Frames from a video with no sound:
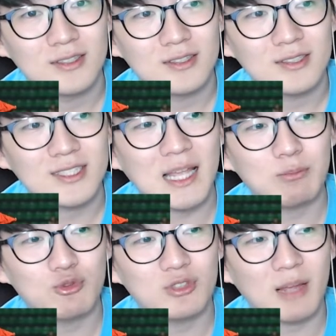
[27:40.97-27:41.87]

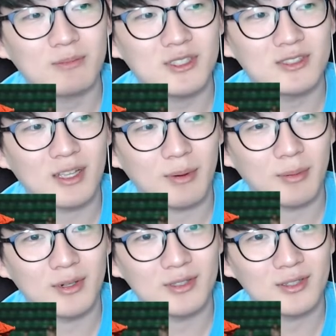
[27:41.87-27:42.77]
3구 3진을
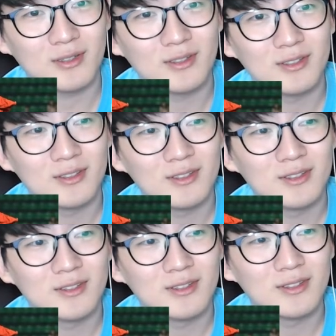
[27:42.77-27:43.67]
잡아버리죠.
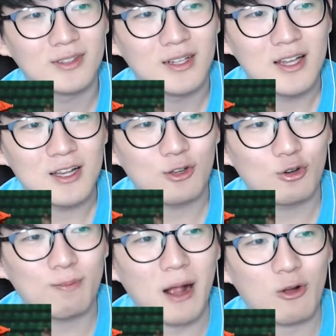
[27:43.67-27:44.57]
그리고
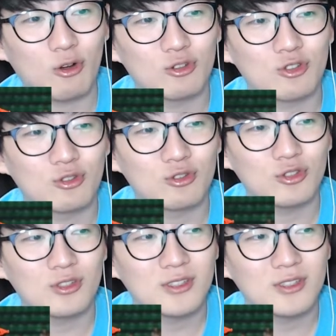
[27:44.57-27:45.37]
박건우 선수